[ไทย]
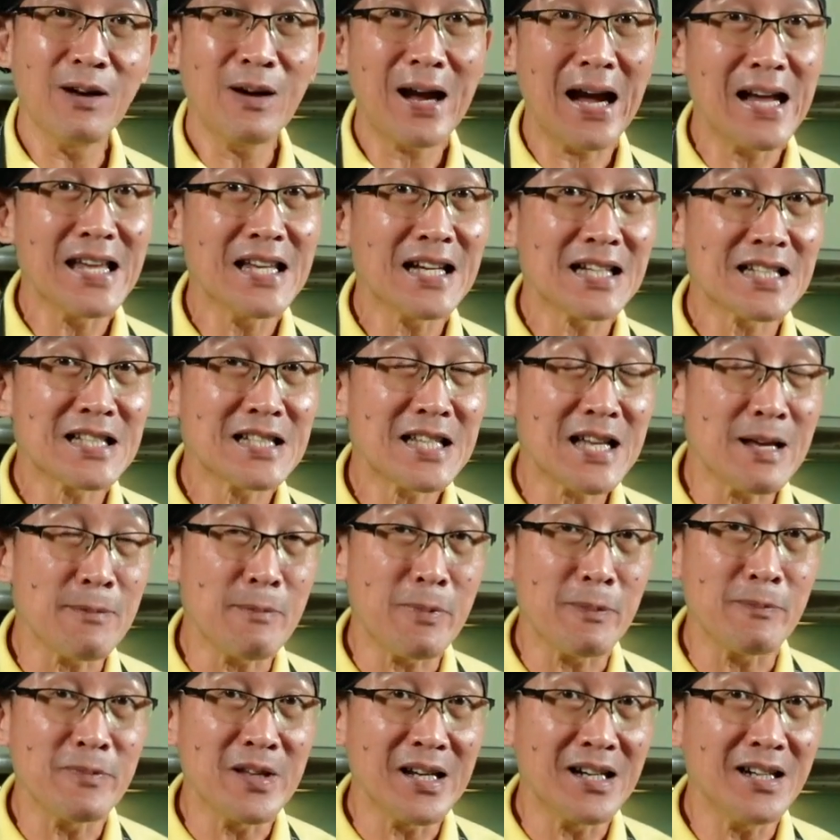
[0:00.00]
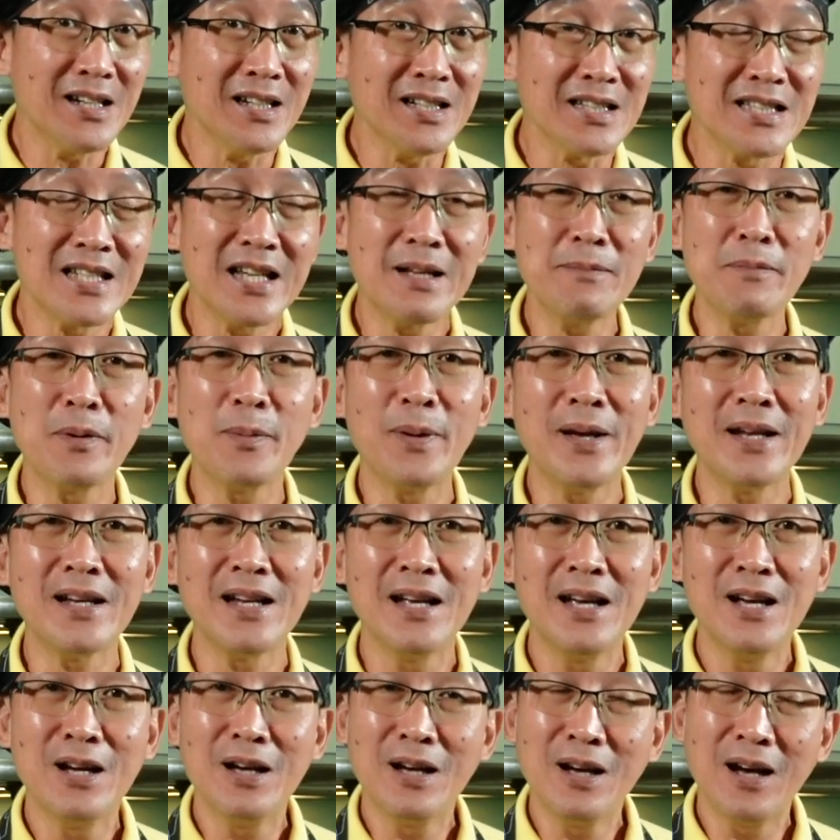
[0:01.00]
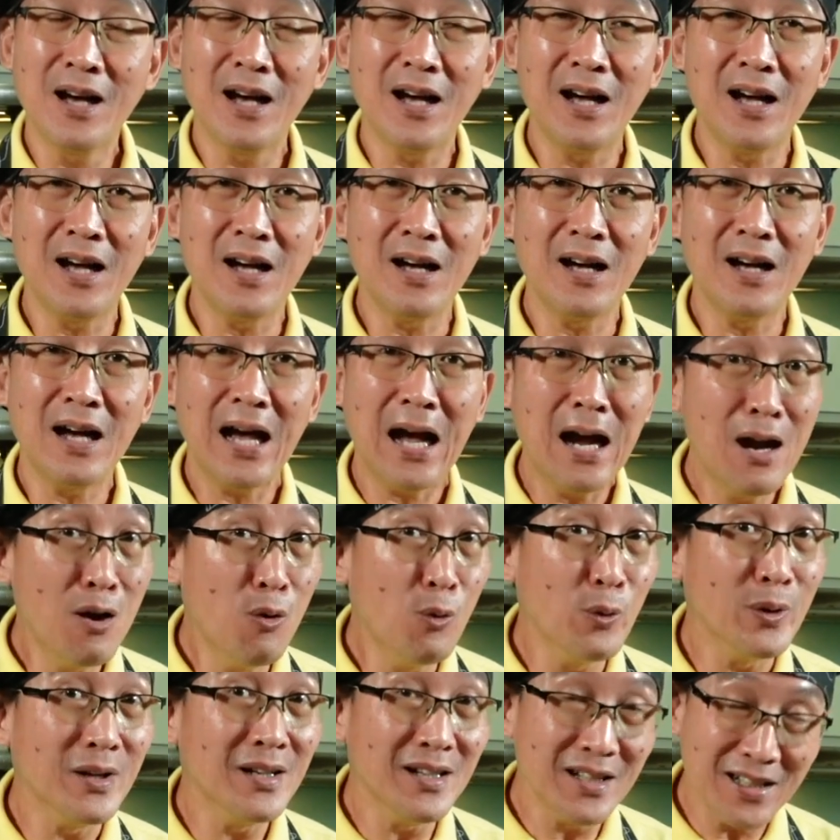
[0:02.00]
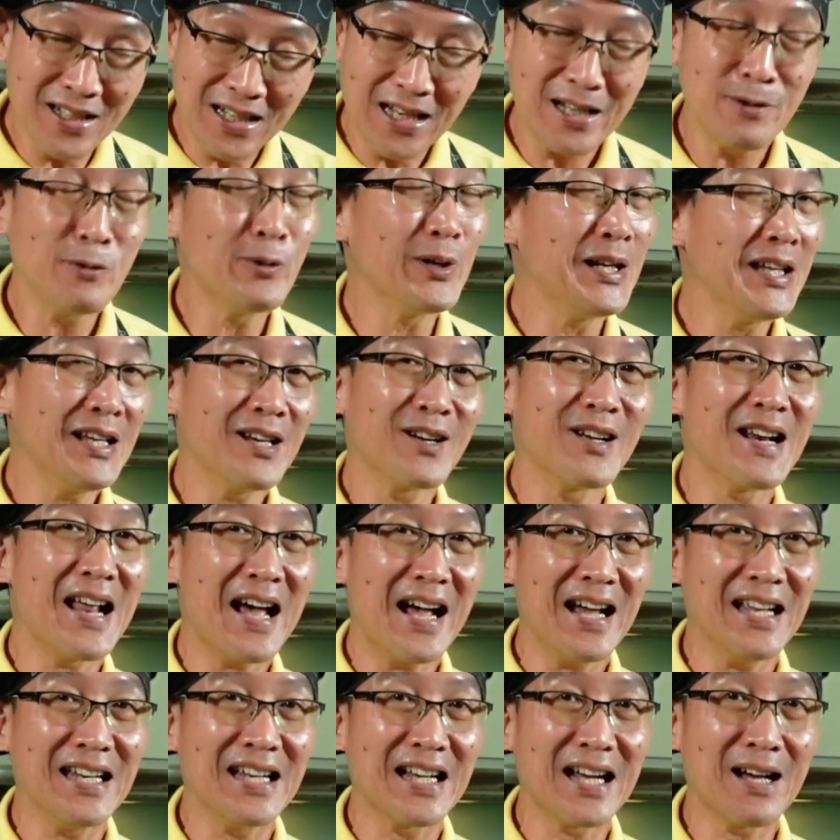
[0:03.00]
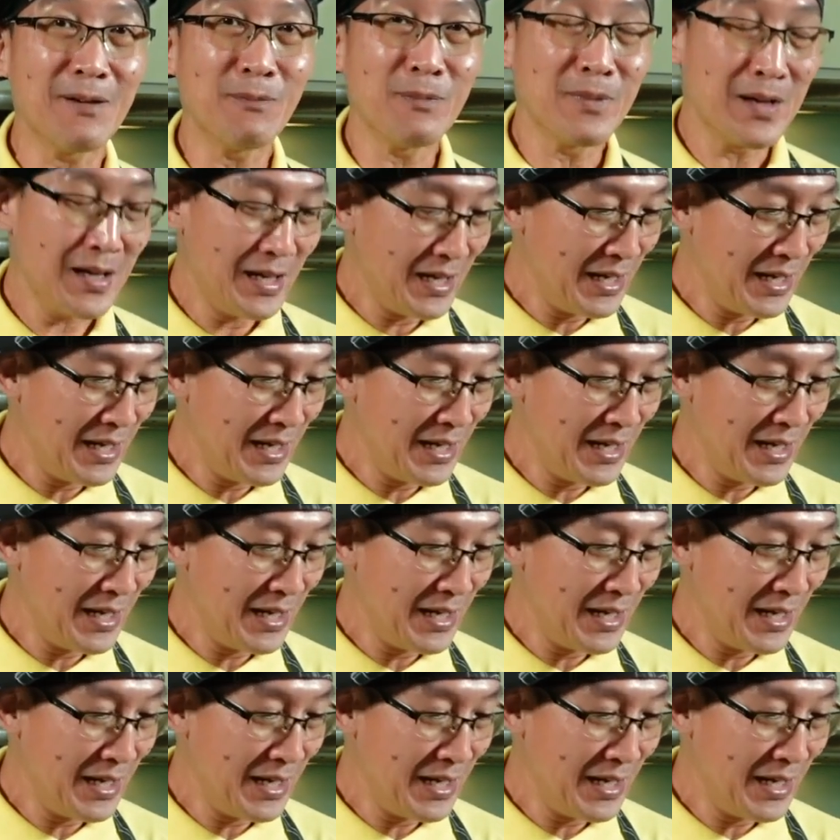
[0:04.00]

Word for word: แล้วใครอยากจะใส่อย่างอื่นเช่นประเภทองุ่นหรืออะไรพวกนี้ก็ได้นะครับ